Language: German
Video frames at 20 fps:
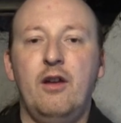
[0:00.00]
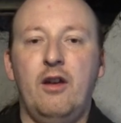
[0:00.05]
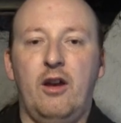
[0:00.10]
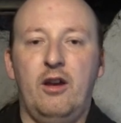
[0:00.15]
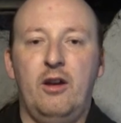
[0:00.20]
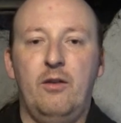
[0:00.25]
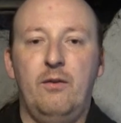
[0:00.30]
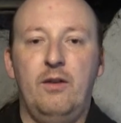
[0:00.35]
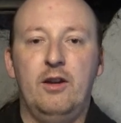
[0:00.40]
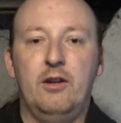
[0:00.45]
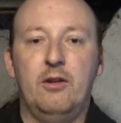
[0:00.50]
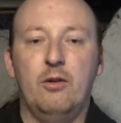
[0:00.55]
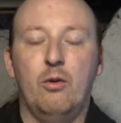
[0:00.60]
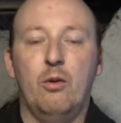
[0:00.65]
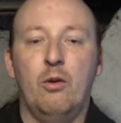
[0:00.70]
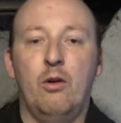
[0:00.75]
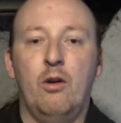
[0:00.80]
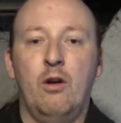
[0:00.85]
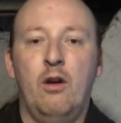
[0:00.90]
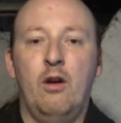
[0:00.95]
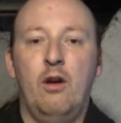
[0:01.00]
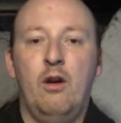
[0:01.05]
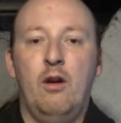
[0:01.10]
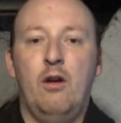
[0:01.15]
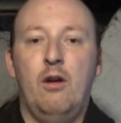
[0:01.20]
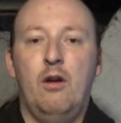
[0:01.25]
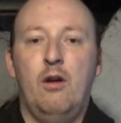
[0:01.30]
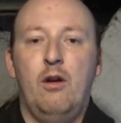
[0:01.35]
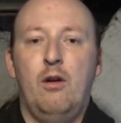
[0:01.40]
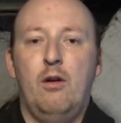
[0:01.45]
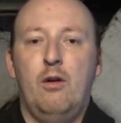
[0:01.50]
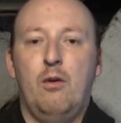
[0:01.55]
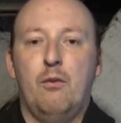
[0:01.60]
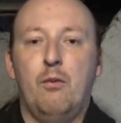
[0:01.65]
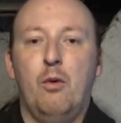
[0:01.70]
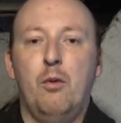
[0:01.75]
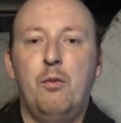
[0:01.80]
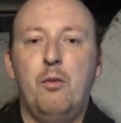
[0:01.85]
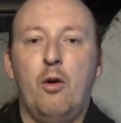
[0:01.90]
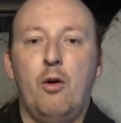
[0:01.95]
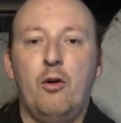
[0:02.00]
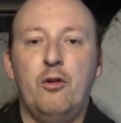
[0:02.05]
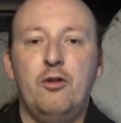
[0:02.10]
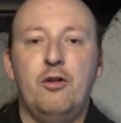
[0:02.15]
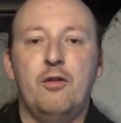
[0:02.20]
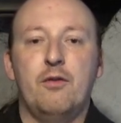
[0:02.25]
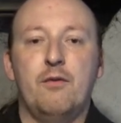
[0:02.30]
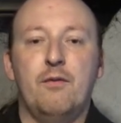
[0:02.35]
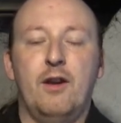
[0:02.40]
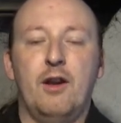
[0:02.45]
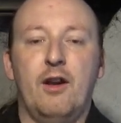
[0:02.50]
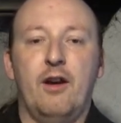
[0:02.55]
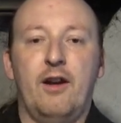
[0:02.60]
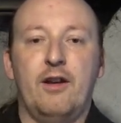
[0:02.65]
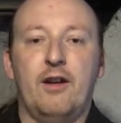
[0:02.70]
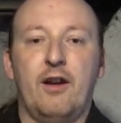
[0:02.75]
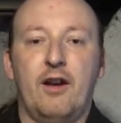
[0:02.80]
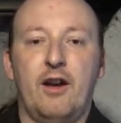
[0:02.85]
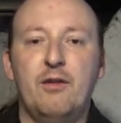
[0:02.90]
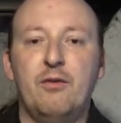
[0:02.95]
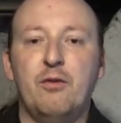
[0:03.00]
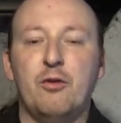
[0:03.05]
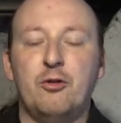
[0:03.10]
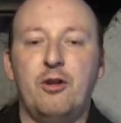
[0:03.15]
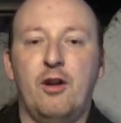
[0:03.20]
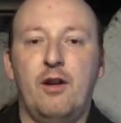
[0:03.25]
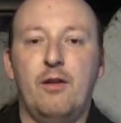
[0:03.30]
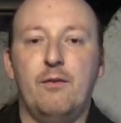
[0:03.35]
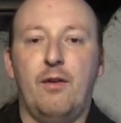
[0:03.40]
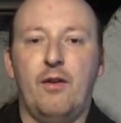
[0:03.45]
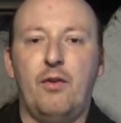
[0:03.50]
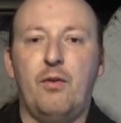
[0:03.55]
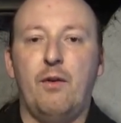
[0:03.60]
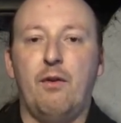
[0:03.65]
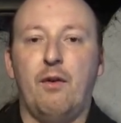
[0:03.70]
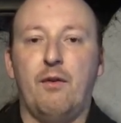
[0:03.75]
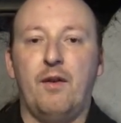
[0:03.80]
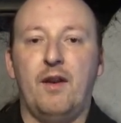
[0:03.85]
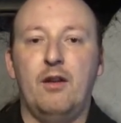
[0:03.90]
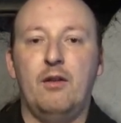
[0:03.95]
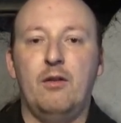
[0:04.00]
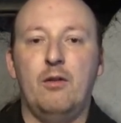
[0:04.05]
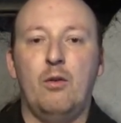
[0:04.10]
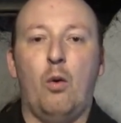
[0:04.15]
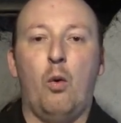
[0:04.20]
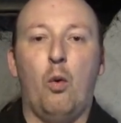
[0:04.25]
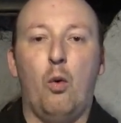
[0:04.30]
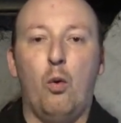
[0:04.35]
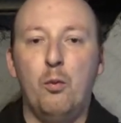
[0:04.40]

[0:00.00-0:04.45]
Gerätevideo, wo wir euch wieder ein Gerät vorstellen, was wir verwenden,